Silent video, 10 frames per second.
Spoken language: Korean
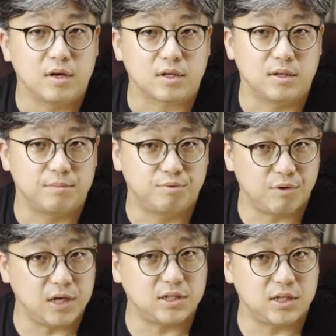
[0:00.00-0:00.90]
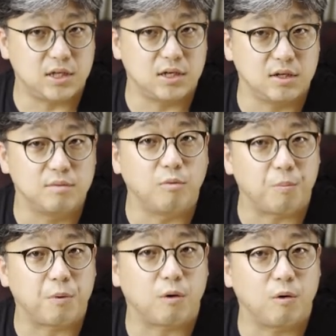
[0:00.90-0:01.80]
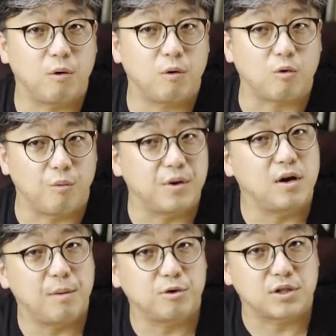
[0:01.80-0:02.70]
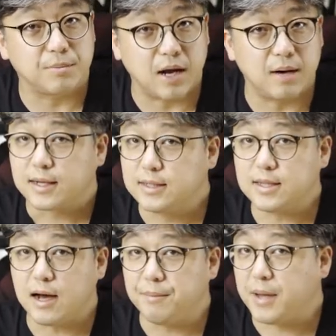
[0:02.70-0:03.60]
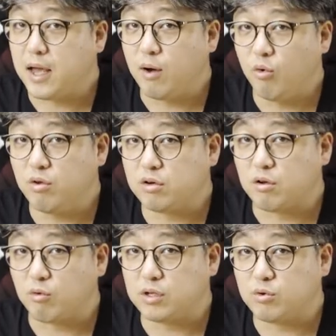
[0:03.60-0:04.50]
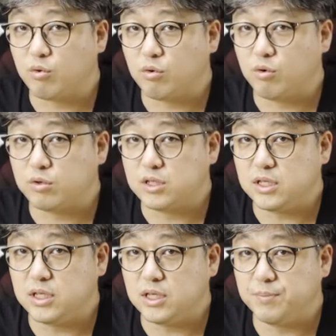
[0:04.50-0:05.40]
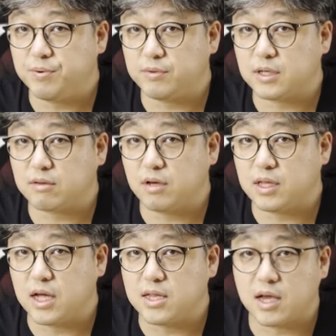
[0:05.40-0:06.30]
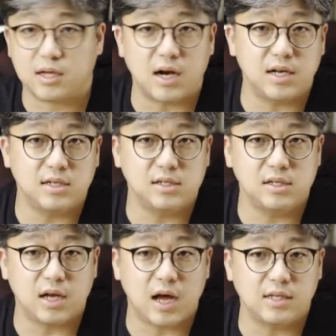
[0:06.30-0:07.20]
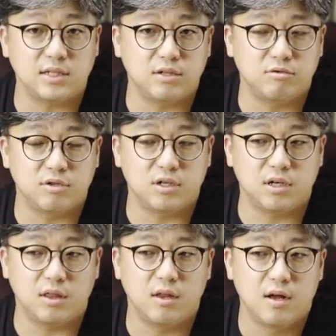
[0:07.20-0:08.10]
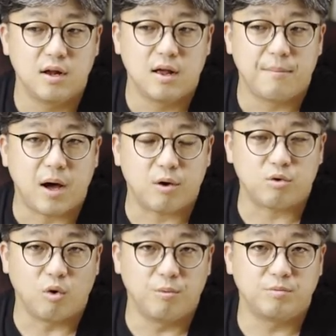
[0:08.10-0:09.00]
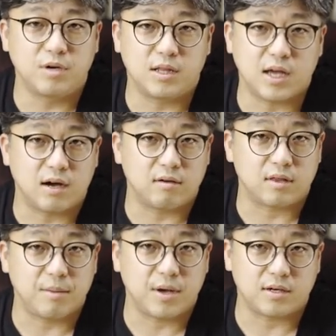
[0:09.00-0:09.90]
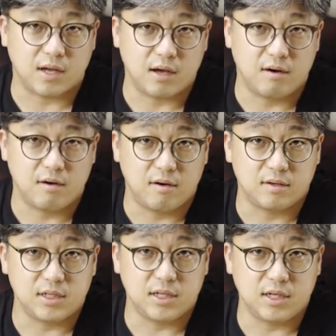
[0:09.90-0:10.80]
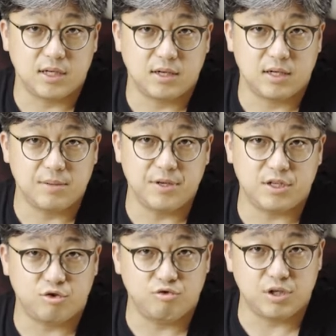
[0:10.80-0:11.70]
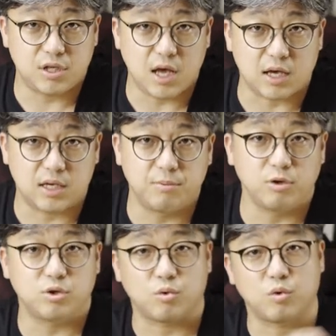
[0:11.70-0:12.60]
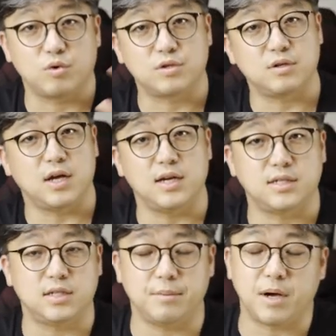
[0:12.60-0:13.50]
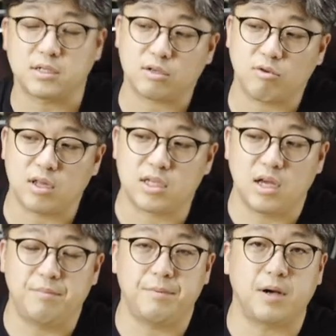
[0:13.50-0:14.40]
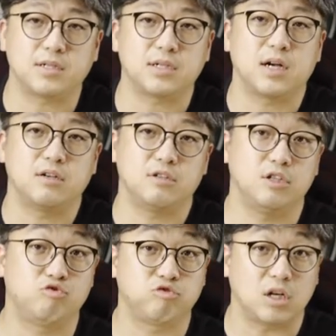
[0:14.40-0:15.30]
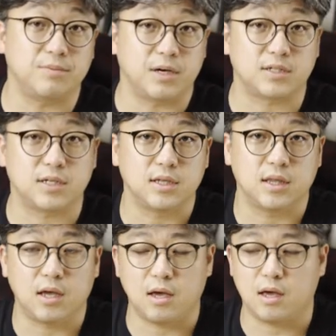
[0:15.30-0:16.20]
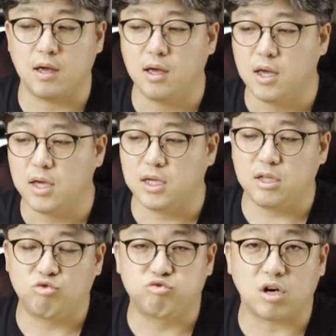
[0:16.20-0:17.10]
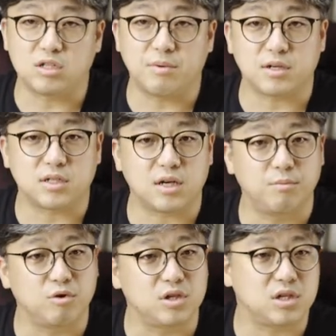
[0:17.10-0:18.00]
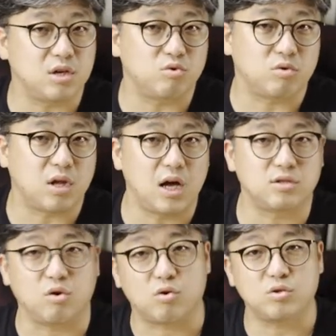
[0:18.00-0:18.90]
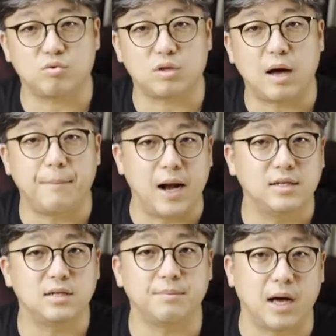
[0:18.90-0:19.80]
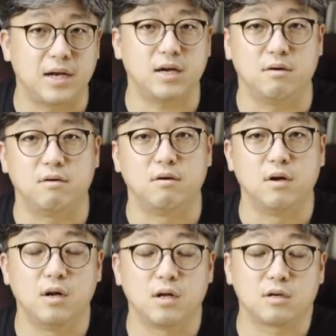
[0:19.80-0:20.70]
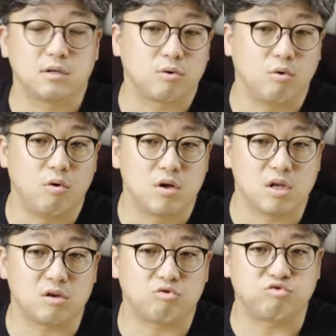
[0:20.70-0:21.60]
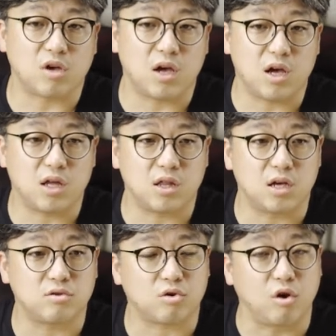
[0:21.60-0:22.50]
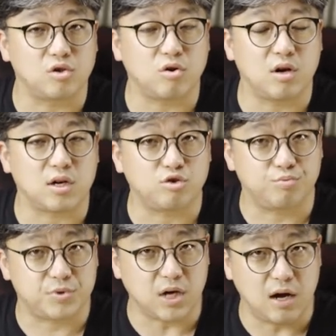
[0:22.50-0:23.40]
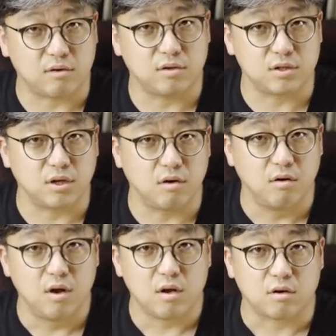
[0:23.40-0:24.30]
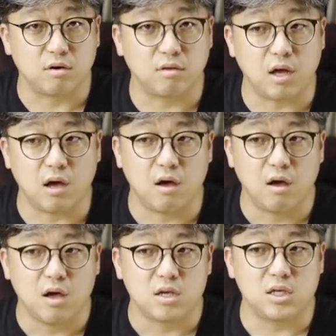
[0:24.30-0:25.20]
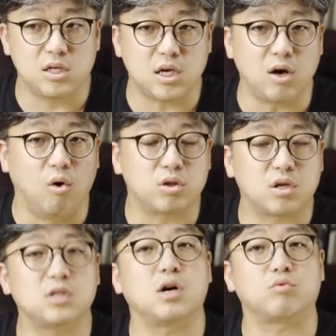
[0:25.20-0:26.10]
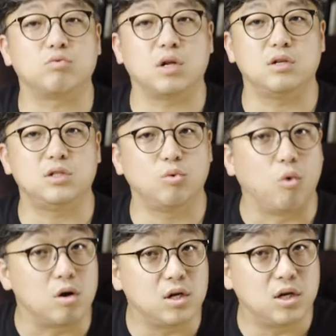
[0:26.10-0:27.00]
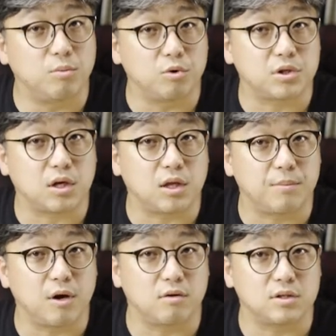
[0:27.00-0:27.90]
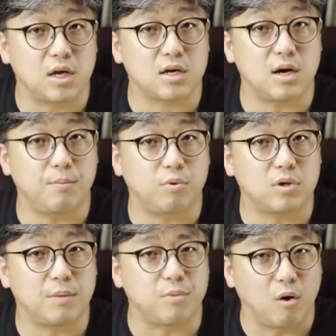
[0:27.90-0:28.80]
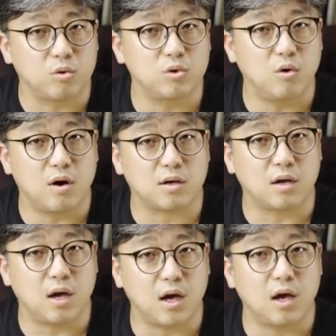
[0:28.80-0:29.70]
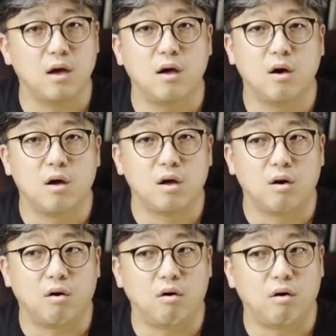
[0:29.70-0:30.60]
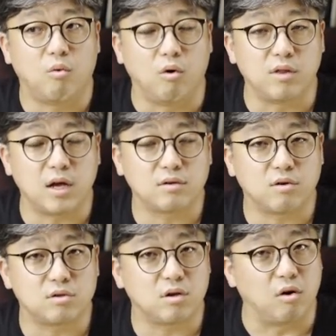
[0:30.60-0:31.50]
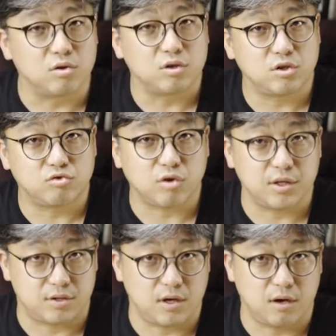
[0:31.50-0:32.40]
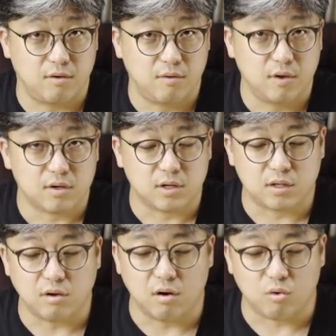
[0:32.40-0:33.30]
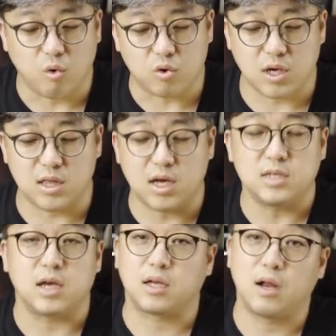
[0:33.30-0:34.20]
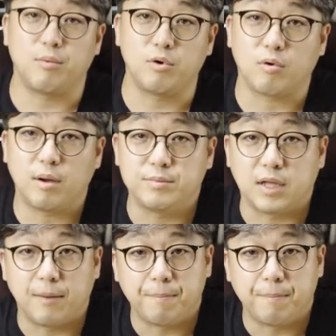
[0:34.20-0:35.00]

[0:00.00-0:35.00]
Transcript: 그 FHD는 목표로 고민을 해 보시기 바랍니다. 그 다음에 오늘 결과적으로 이 프로젝트에 대한 얘기를 한, 한 이유는 바로 이 부분에 대한 것 때문에 그래요 이 이미지 유닛에 기본적으로 3LCD 방식과 DLP 방식이라는 이 두 가지 방식인데 이 두 가지 방식이 뭐 이게 좋다 저게 좋다 말들이 많아요 그리고 이거 두 개에 대해서 결정하기가 쉽지가 않거든요 그런데 이게 어떻게 작동되는지 원리를 보시게 되면 생각보다 명료하게 어, 원하는 것을 얻으실 수가 있어요 그래서 거기에 대한 얘기를 해보려고 합니다